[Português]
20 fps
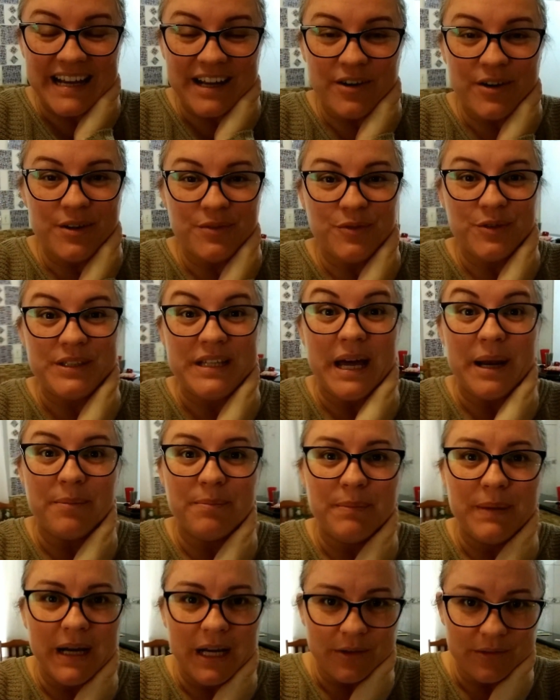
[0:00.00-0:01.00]
agora eu vou
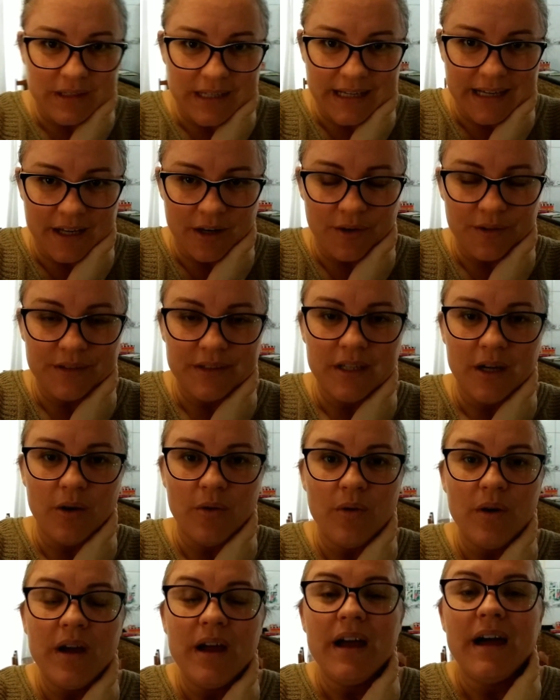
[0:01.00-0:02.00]
dar banho, né, Carol?
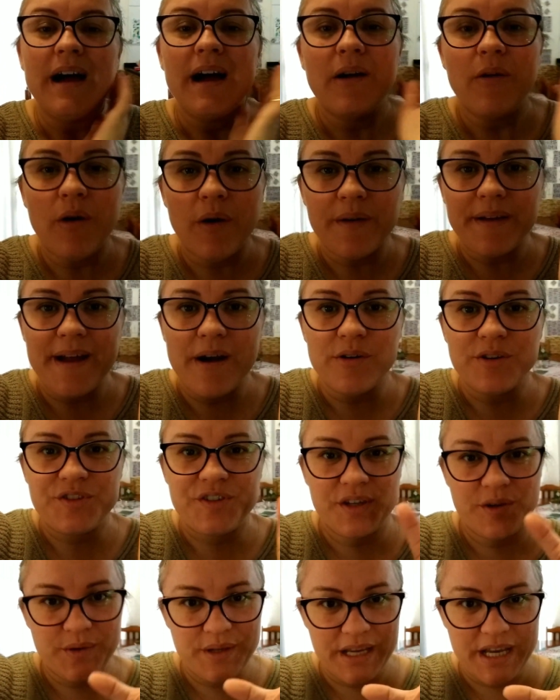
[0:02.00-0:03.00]
Então, qual que é a
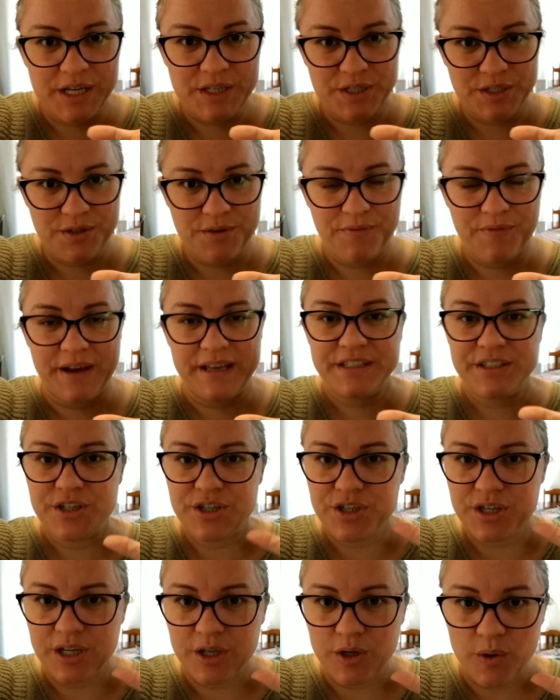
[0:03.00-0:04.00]
rotina que, que a gente faz? A
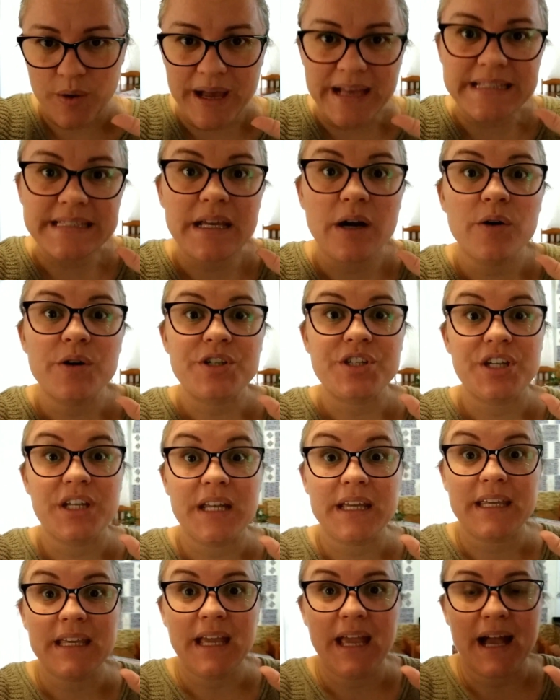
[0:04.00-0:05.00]
gente criou essa
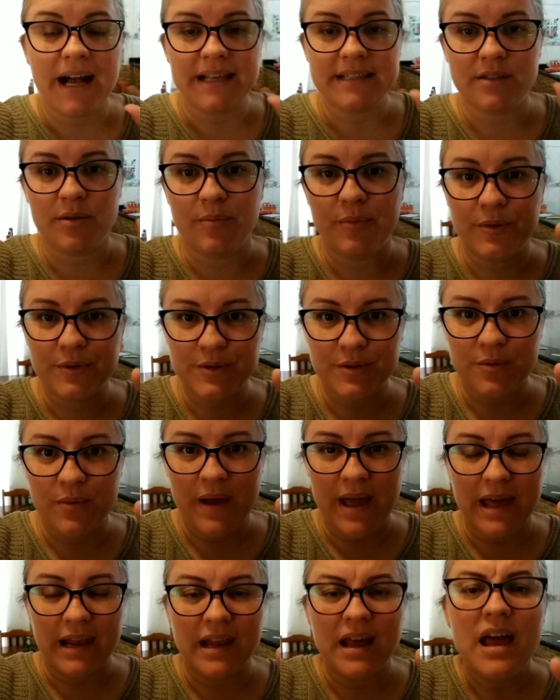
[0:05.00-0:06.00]
rotina aqui em casa, eu busco
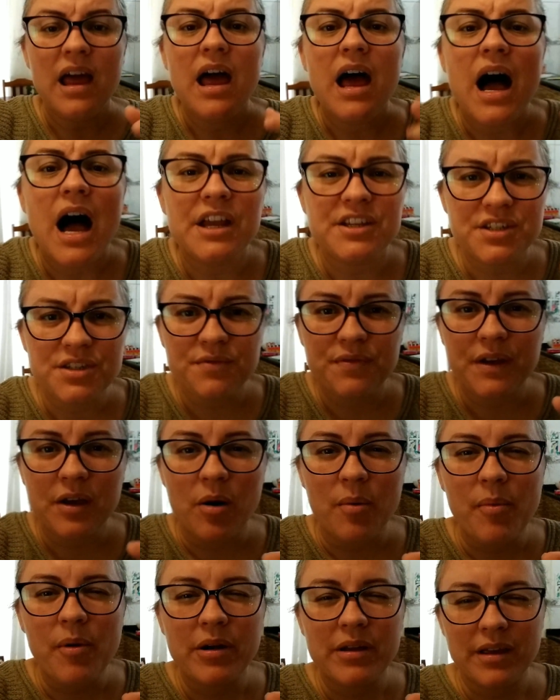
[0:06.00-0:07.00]
ela, a gente fica
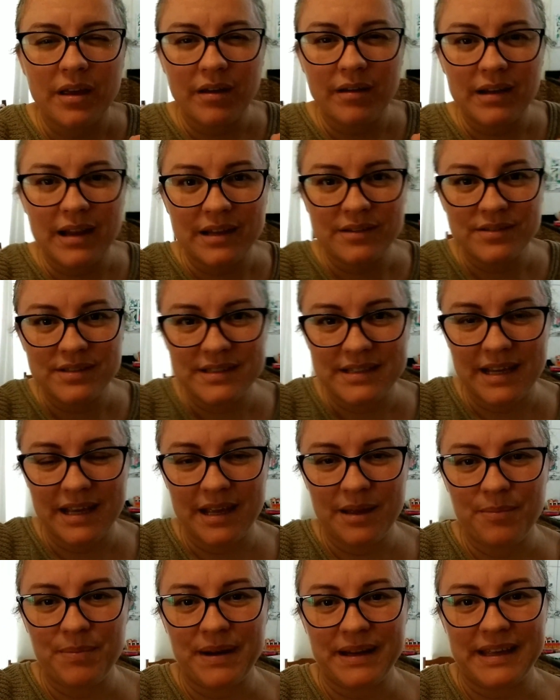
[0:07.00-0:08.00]
um pouquinho lá no
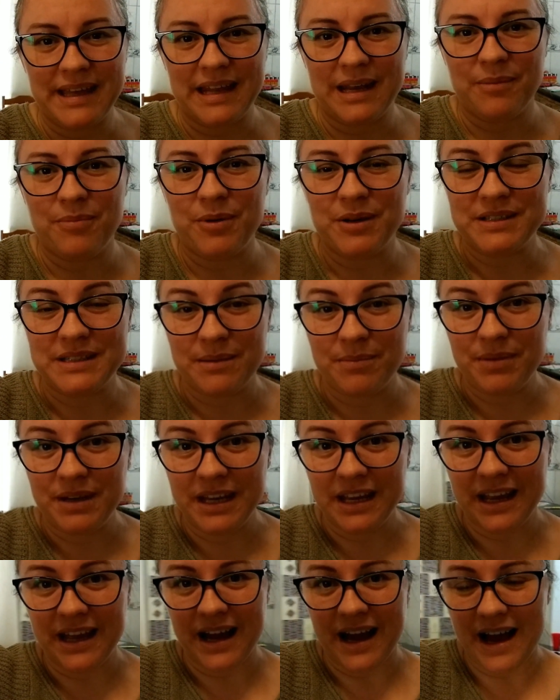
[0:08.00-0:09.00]
CI para que ela possa
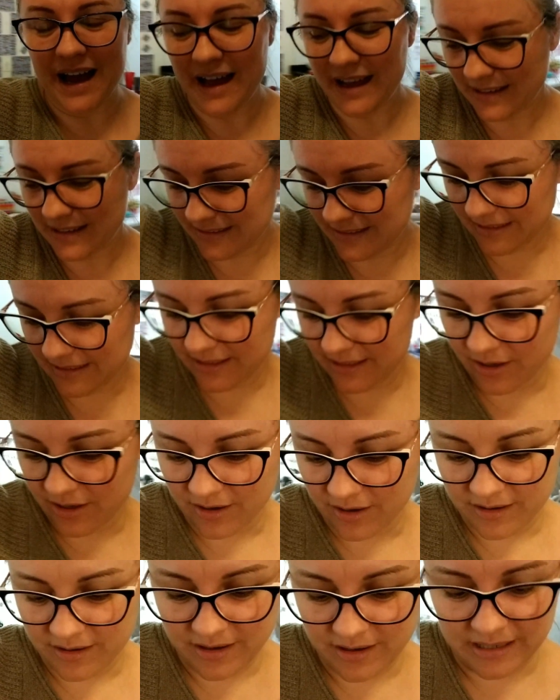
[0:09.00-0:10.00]
brincar, ela tá aqui,
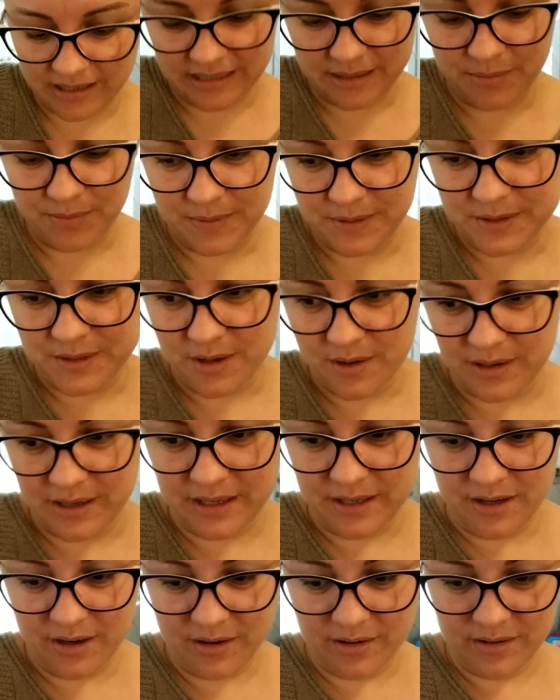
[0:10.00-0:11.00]
ó. Olha aqui, pessoal,
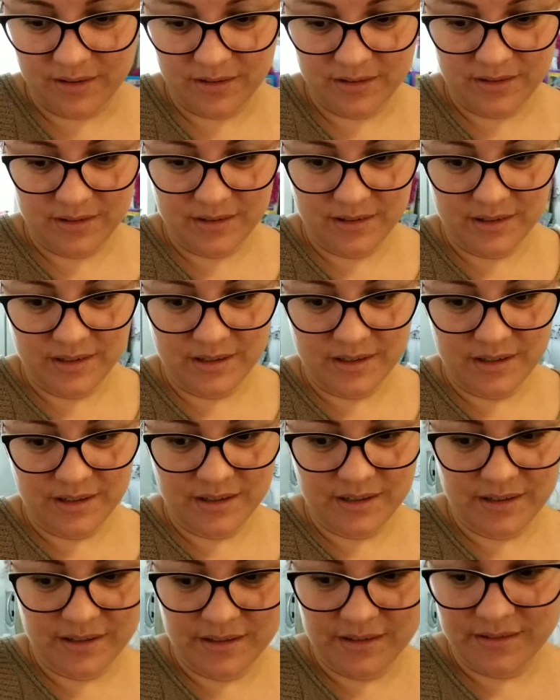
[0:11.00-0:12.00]
Carol.
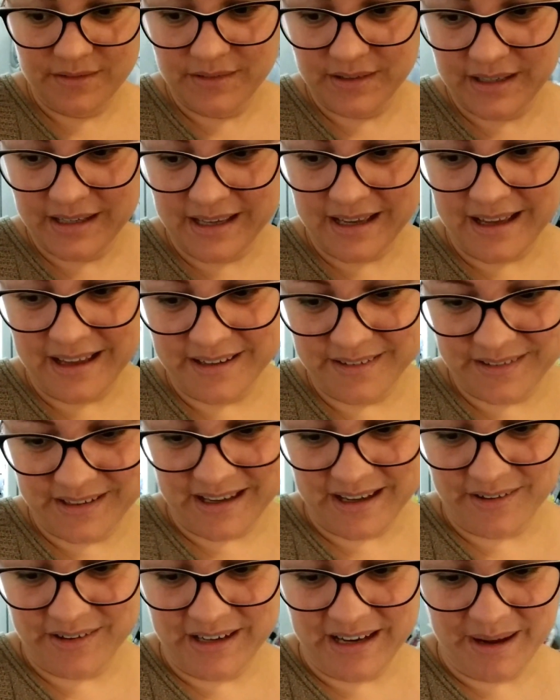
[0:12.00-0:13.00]
Vem cá, não
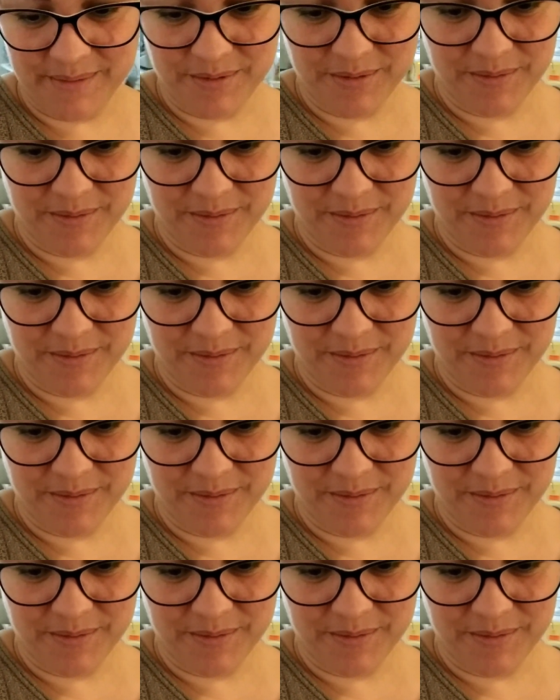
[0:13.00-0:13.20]
quer olhar